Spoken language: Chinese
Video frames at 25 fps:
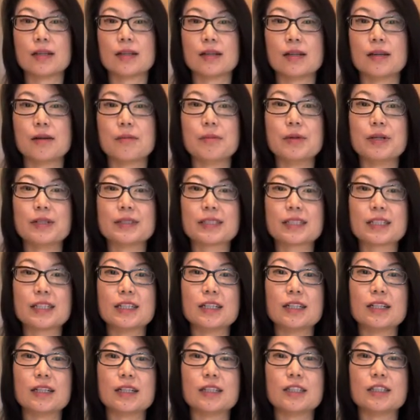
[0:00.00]
莫斯
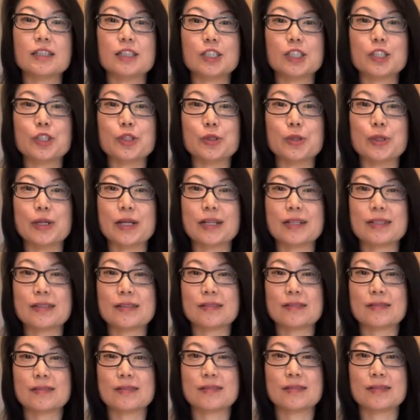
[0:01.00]
科之罗，
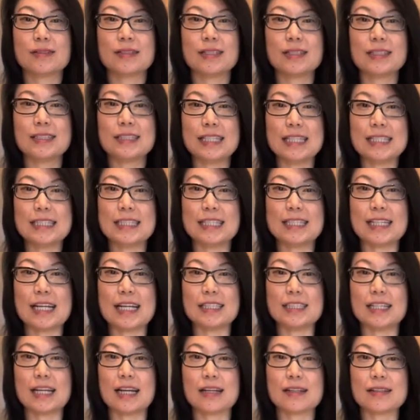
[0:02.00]
谢谢大
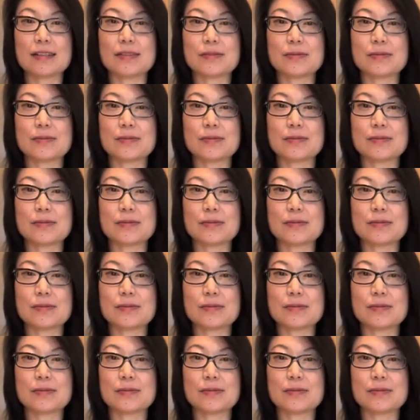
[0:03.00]
家。